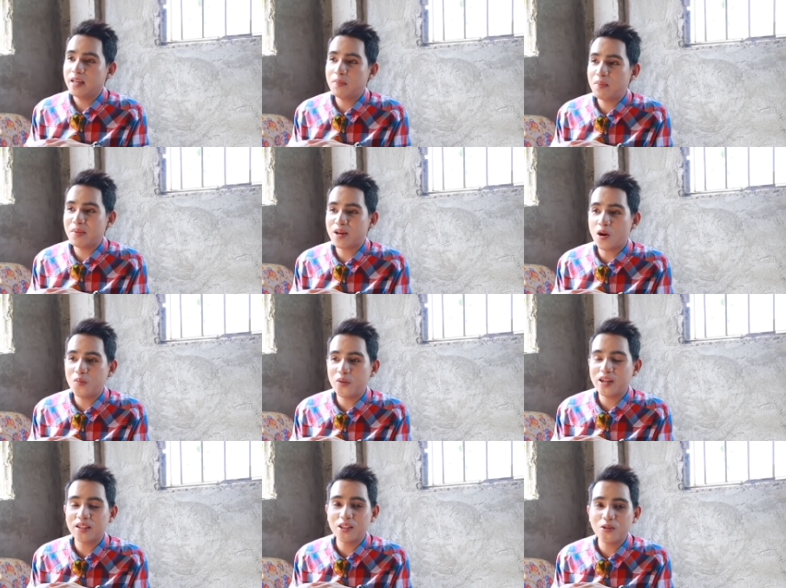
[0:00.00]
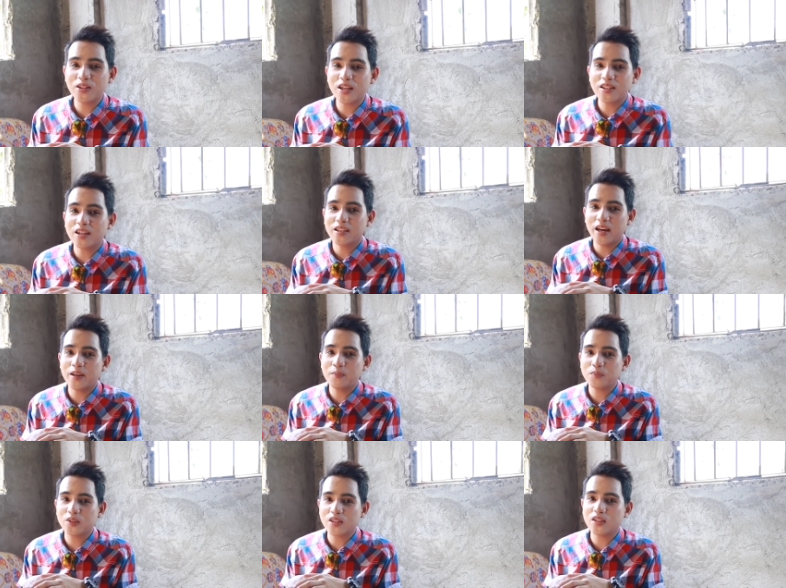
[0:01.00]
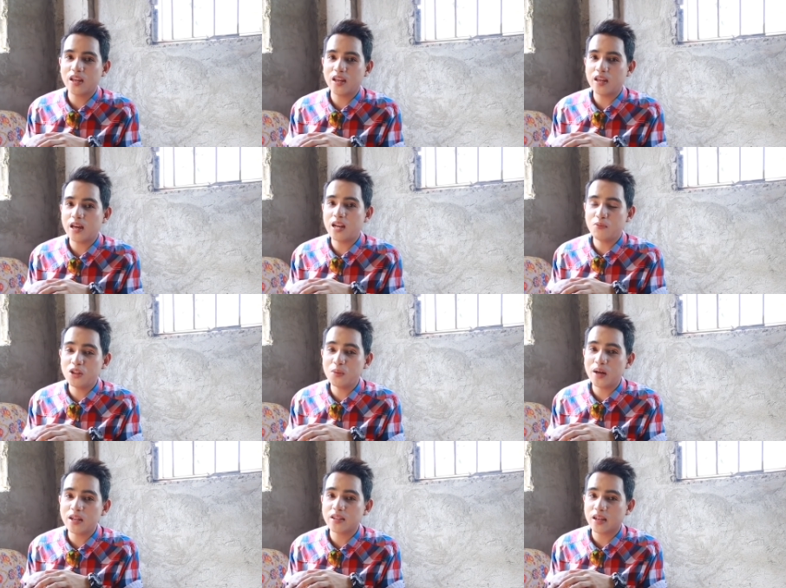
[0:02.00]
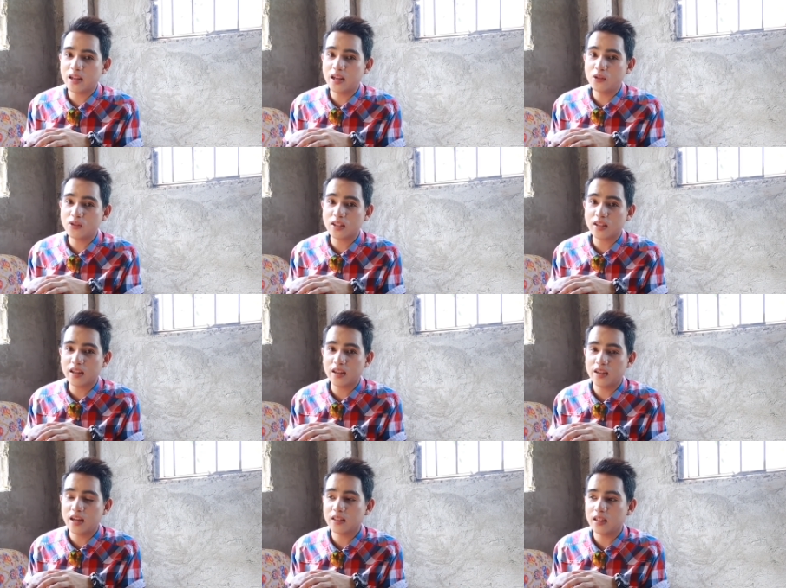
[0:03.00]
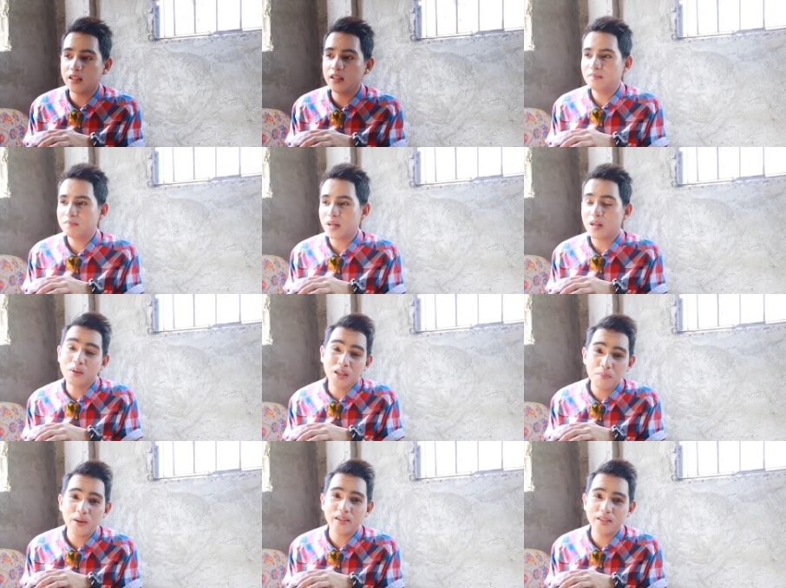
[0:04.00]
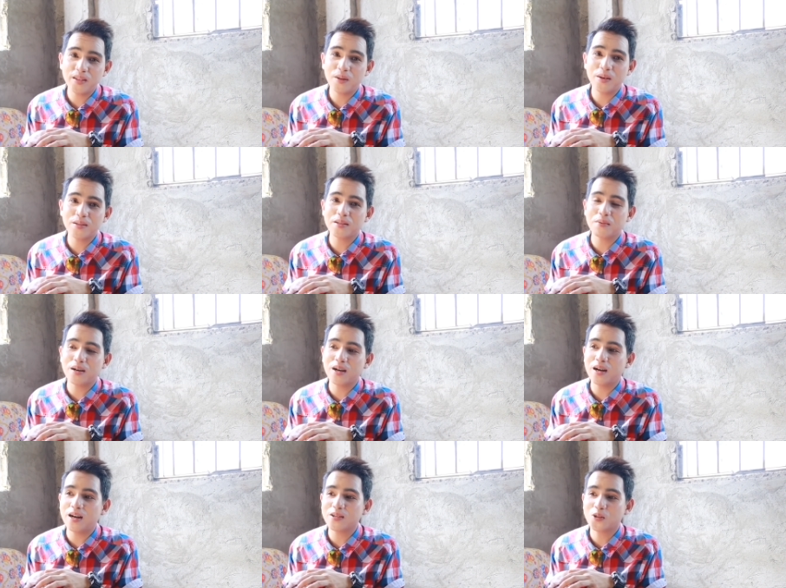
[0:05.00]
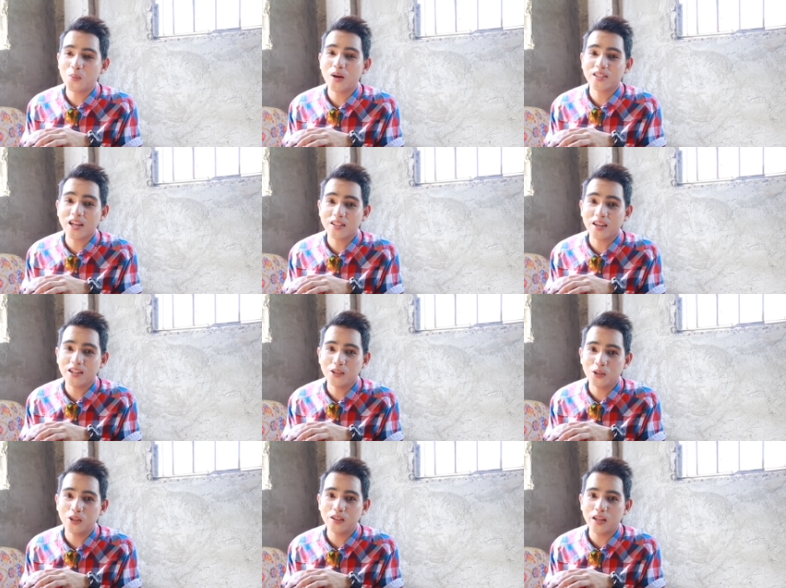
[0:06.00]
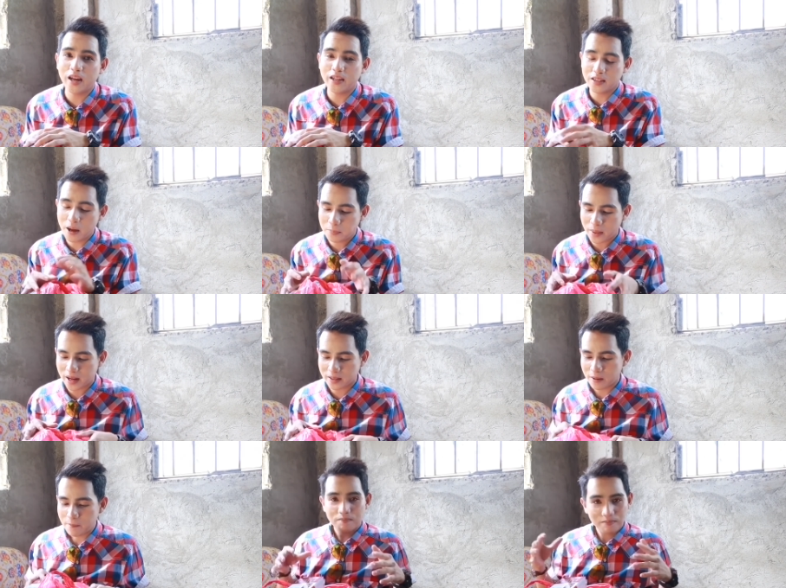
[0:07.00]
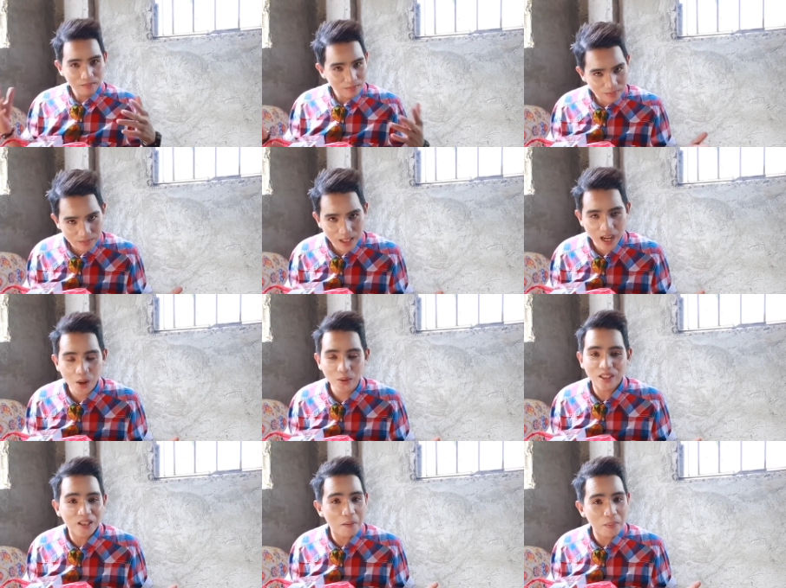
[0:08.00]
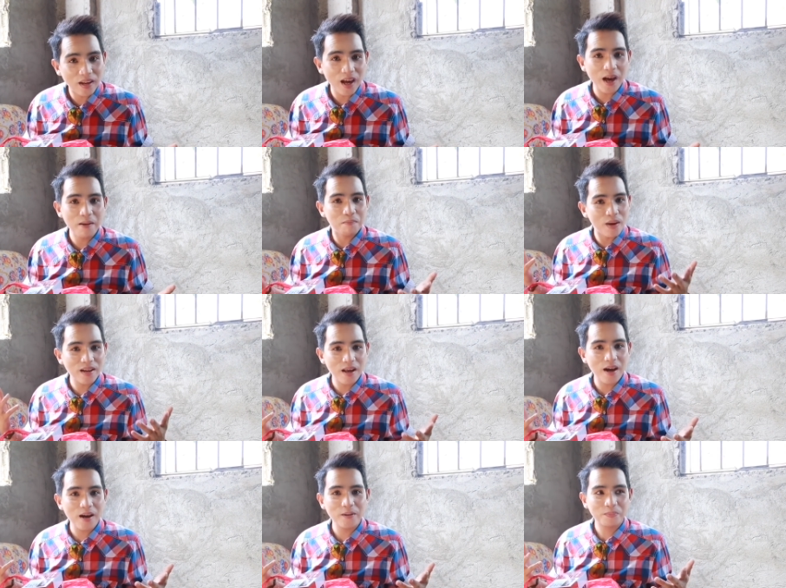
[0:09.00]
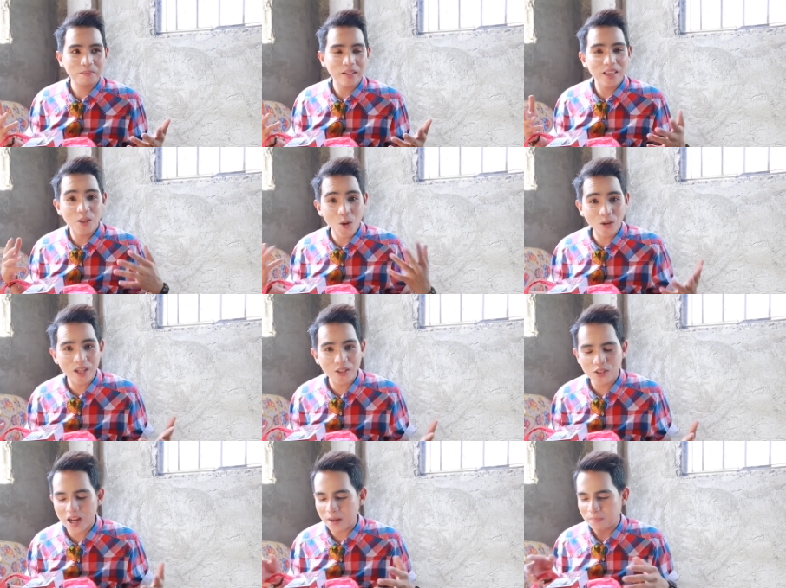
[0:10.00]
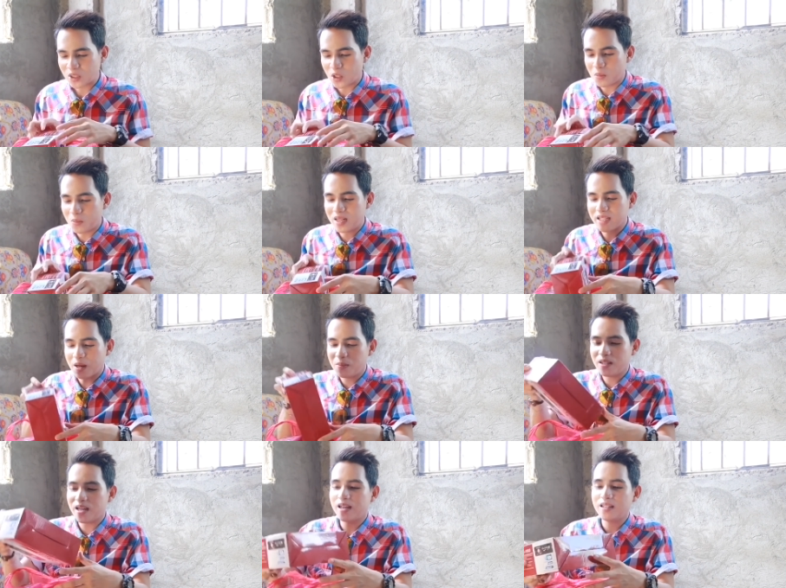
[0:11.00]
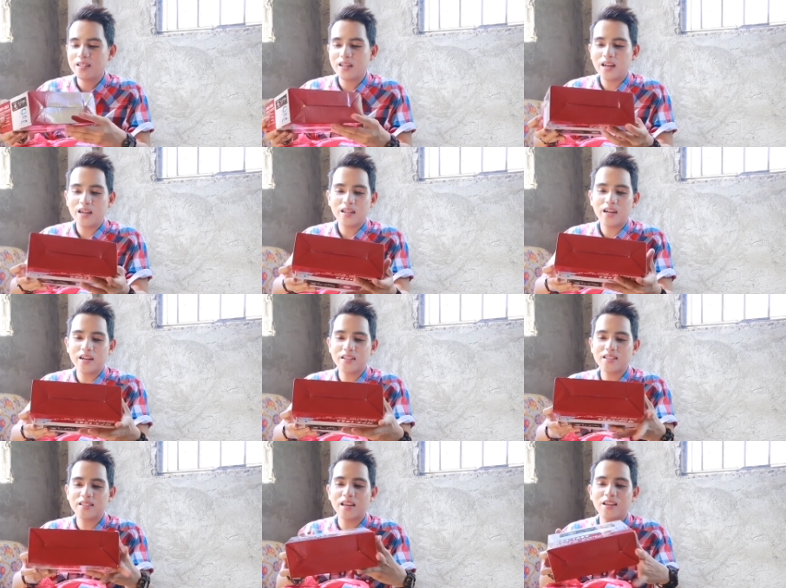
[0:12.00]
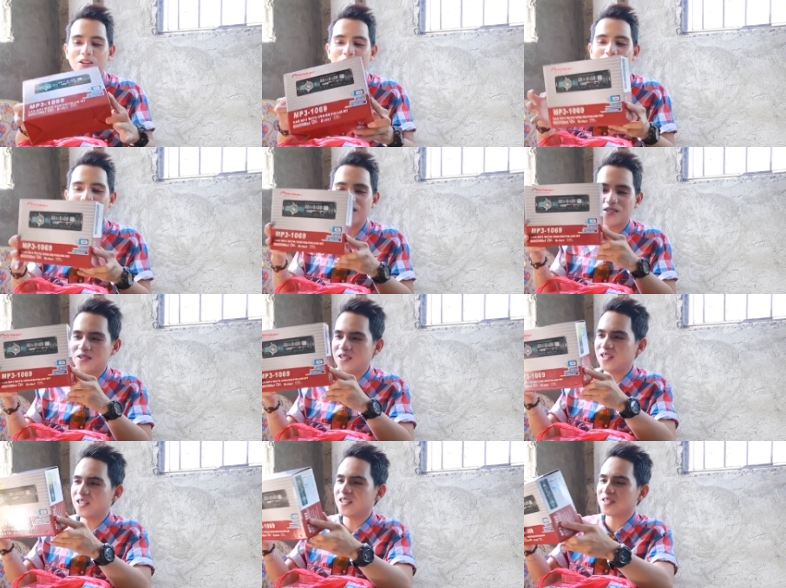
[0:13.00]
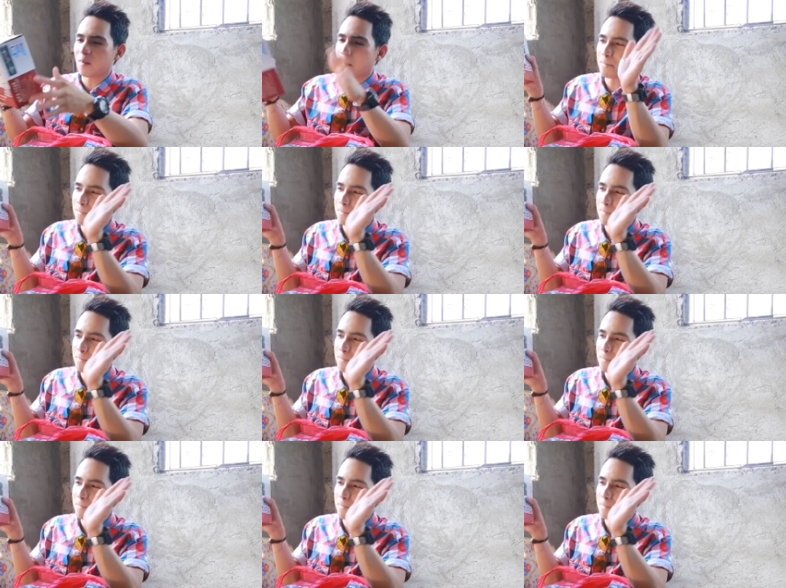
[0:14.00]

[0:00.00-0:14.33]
i-makeover natin yung sasakyan kasi alam niyo naman, second hand yung sasakyan natin. Para maging blessing naman sa mga sasakay doon ay dapat gagawa dito ng paraan para maging okay siya. So bumili kami ng car stereo. Charot!